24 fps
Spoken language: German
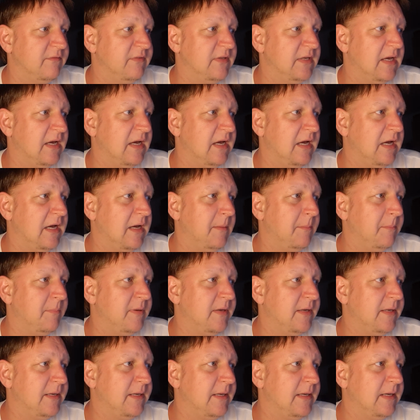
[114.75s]
Wir
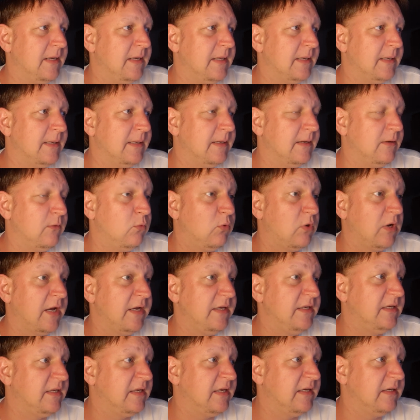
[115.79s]
haben äh,
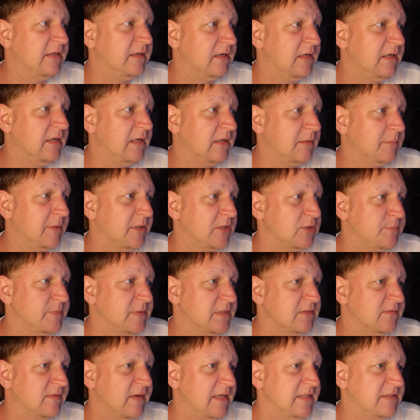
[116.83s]
Ukraine gegen Irland
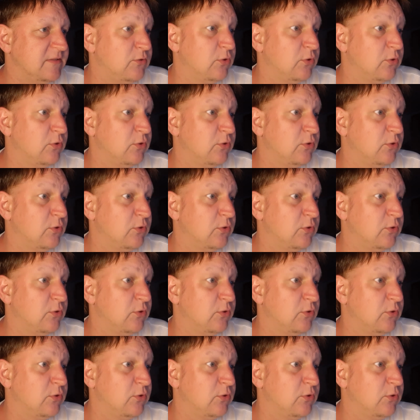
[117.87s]
beispielsweise,